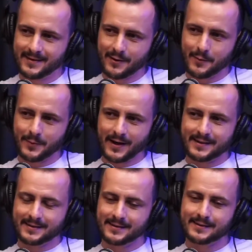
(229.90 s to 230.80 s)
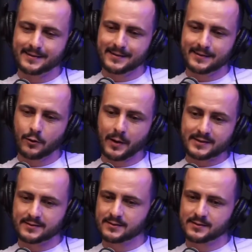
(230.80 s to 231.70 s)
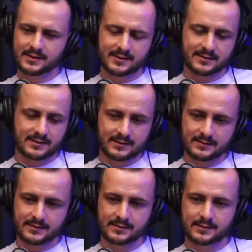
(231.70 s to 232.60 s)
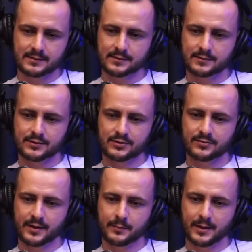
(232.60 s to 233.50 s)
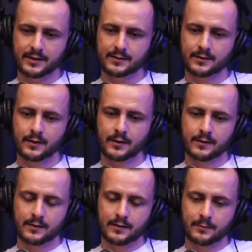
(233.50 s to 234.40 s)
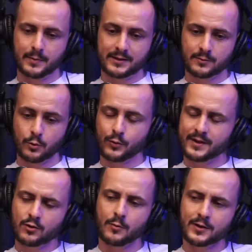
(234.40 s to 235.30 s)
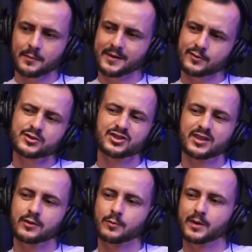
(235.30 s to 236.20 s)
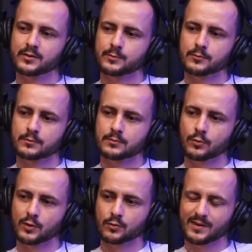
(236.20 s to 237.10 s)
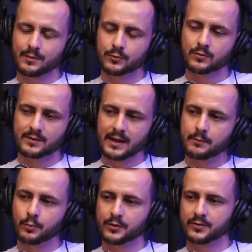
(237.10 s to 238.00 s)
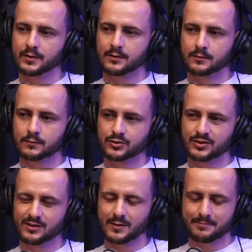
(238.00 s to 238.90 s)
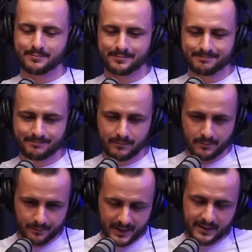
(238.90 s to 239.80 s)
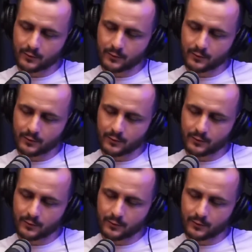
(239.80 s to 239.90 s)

é uma parada que, que deu, mas de restante, assim, a gente vai bem uhum. bem de boa. O que incomoda mais é o cheiro mesmo, quando tá muito tempo, assim. Uhum. O cheiro é bem